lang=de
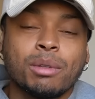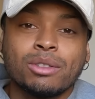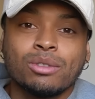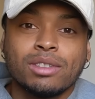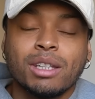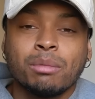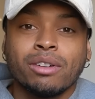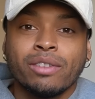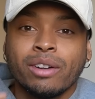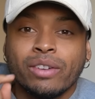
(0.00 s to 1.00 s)
mehr so ein
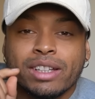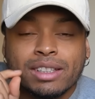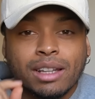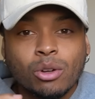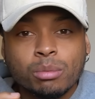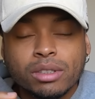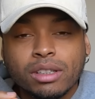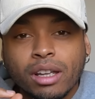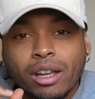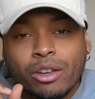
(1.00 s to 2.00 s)
Thema war. Weil ich
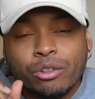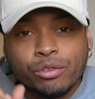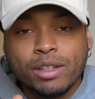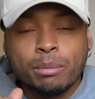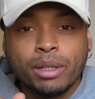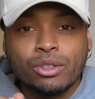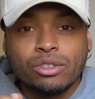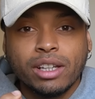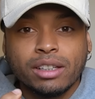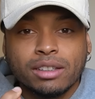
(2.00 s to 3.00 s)
glaube, viele
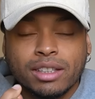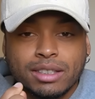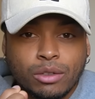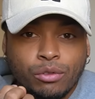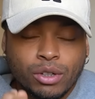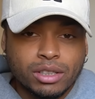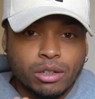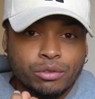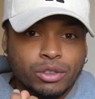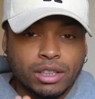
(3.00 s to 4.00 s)
Menschen denken, dass der
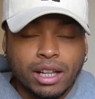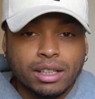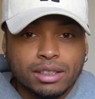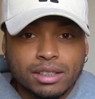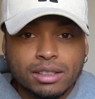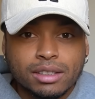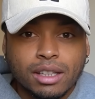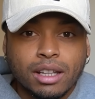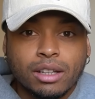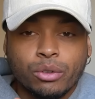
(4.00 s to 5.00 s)
Vorteil von Geld ist
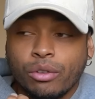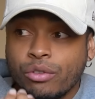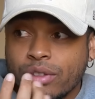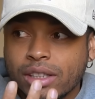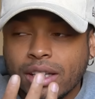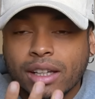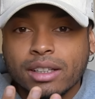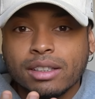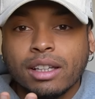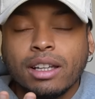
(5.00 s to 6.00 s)
oder viel
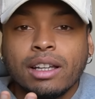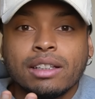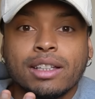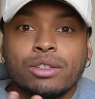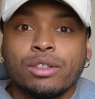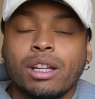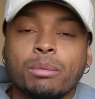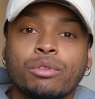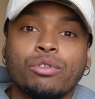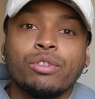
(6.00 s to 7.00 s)
Geld, dass du dir
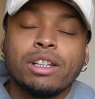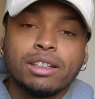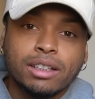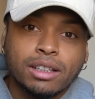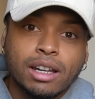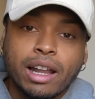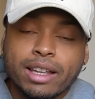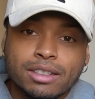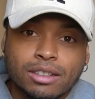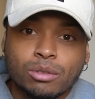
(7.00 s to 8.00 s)
damit viele Dinge
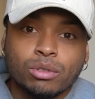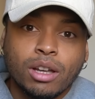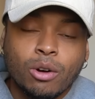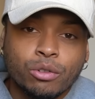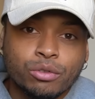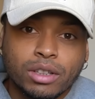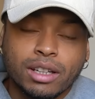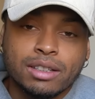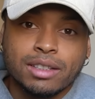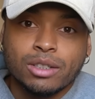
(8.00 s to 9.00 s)
leisten und kaufen
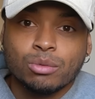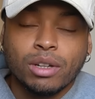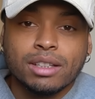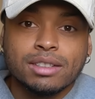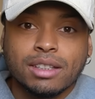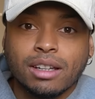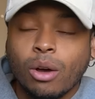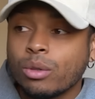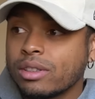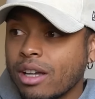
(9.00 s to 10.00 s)
kannst. Also du kannst deine
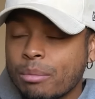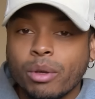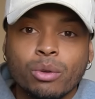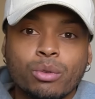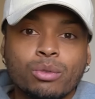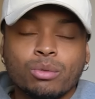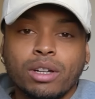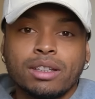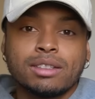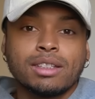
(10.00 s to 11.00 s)
Ausgaben erhöhen, du
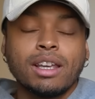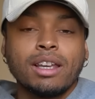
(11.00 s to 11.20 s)
kannst